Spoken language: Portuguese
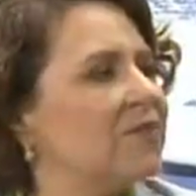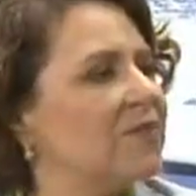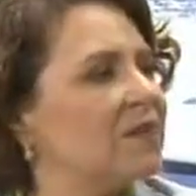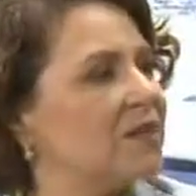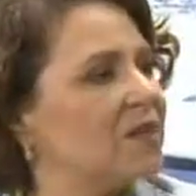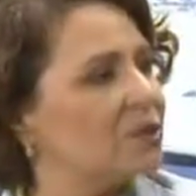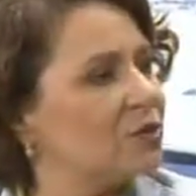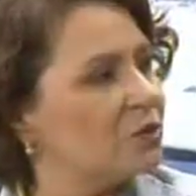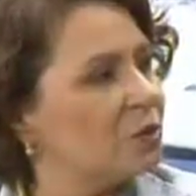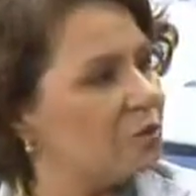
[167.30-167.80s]

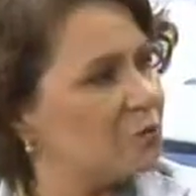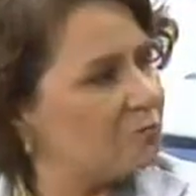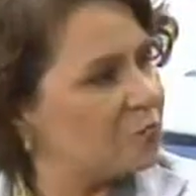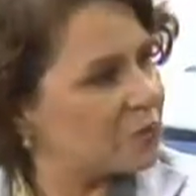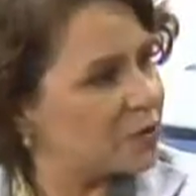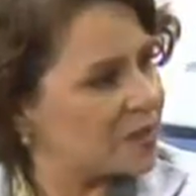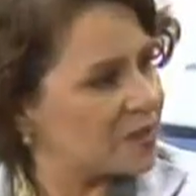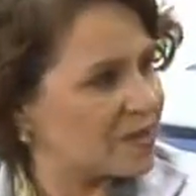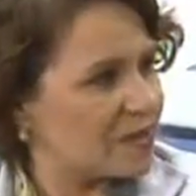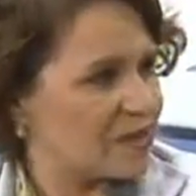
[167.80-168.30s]
e com
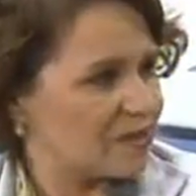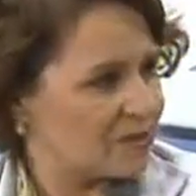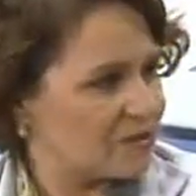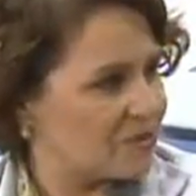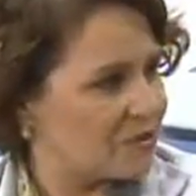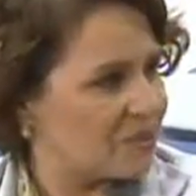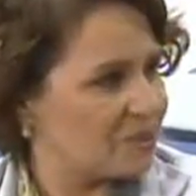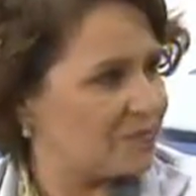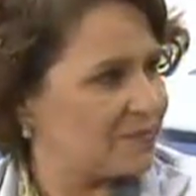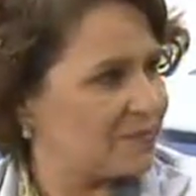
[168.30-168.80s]

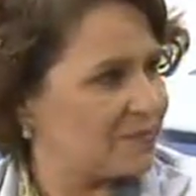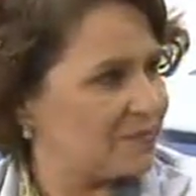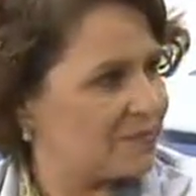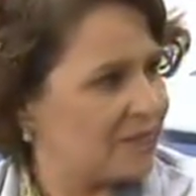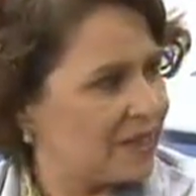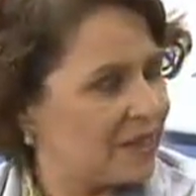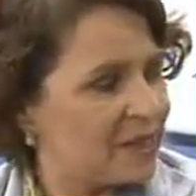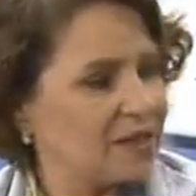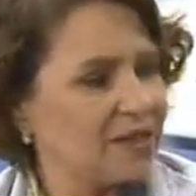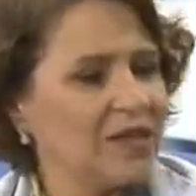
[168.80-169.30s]
processos.
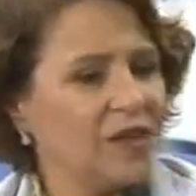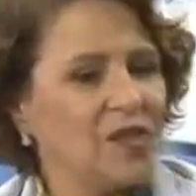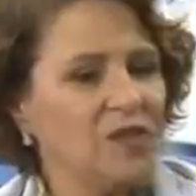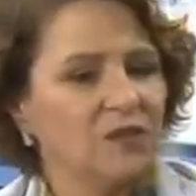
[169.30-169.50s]
Né?